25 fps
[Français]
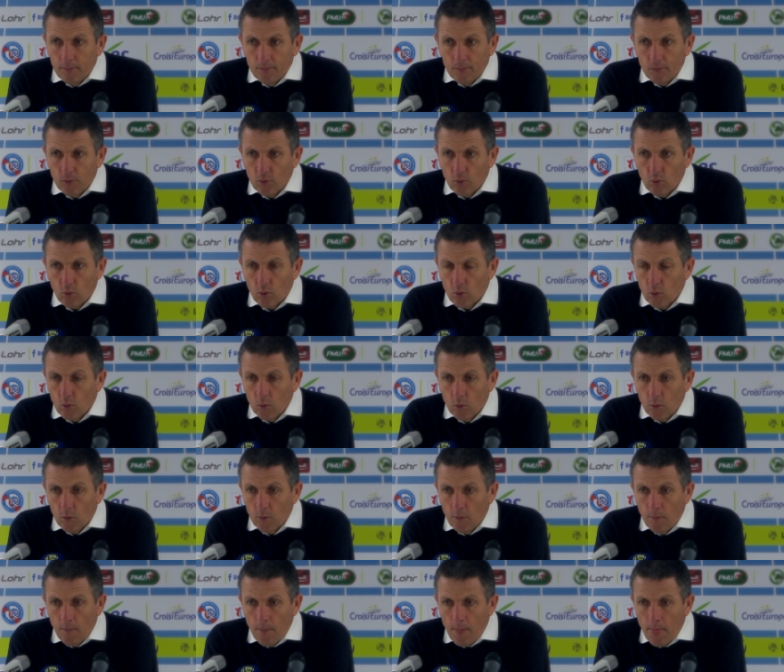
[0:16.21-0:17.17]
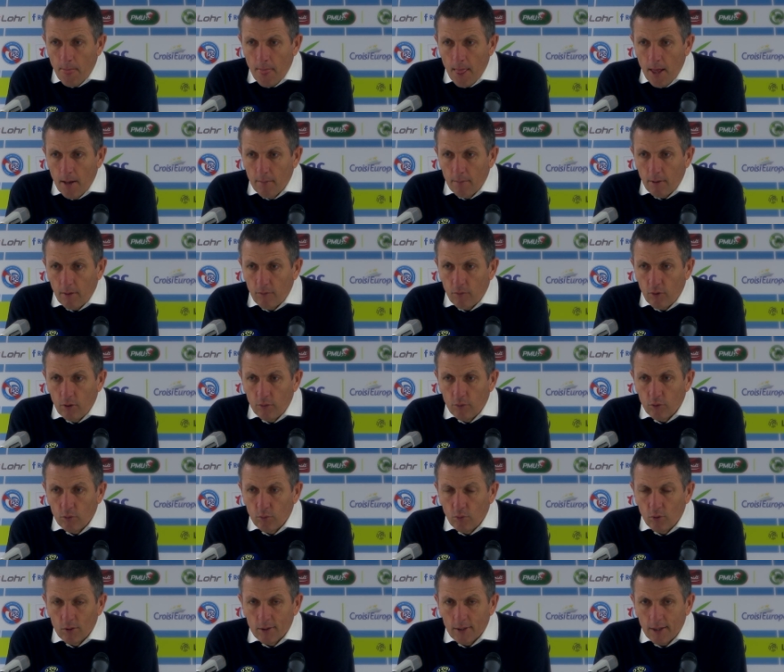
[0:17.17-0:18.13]
Donc, parfois, le
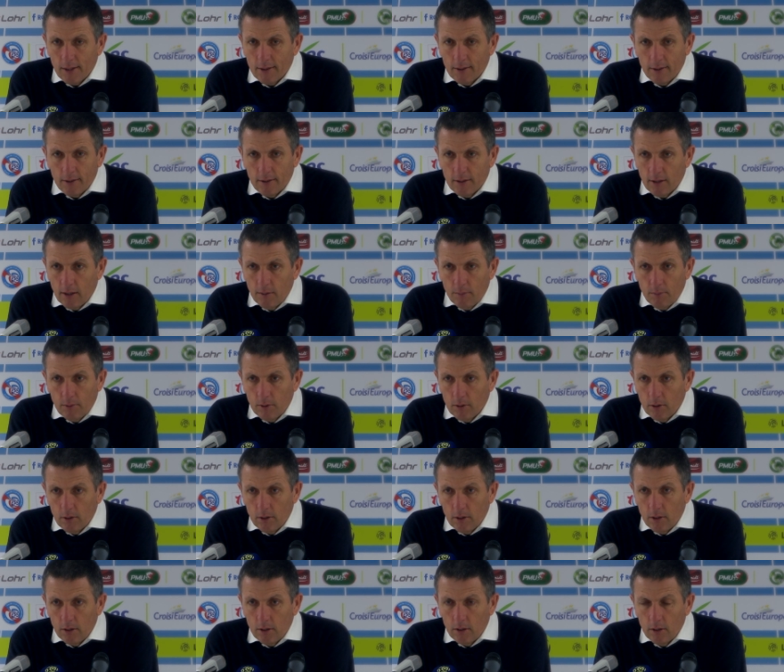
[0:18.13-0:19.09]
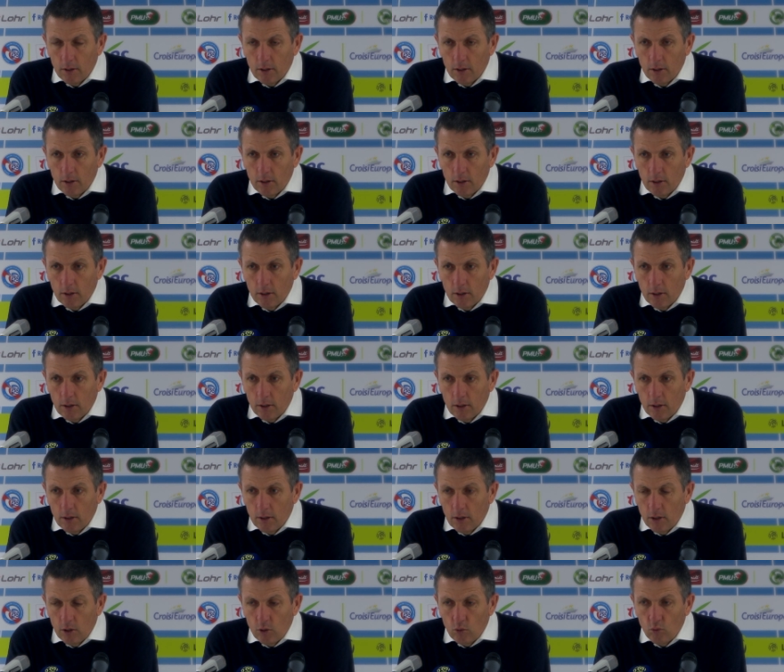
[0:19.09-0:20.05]
football, c'est assez simple
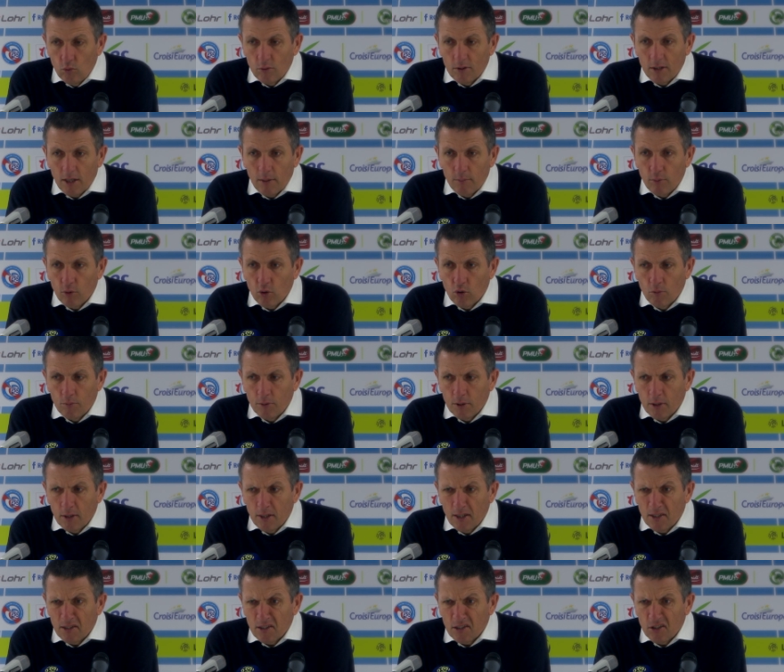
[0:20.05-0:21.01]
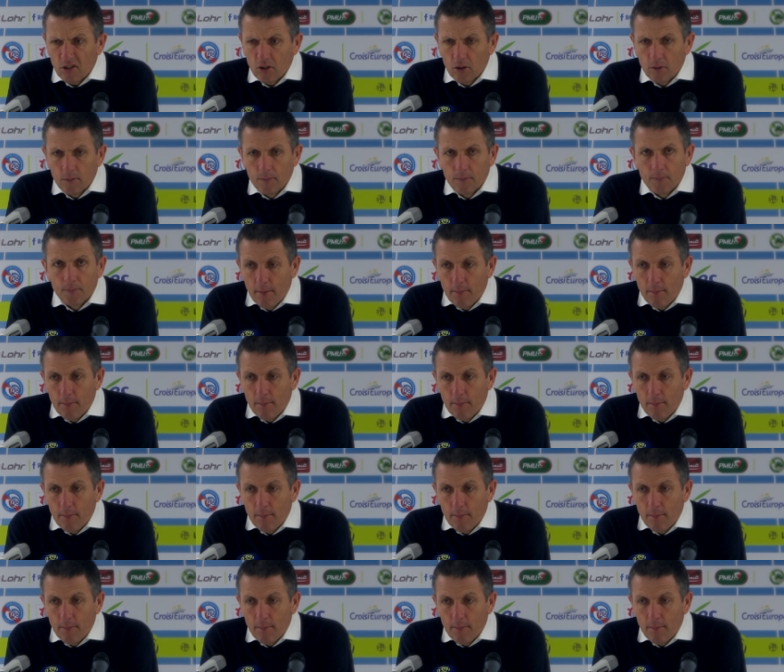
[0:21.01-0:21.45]
et, et nous, s'est un peu compliqué la tâche.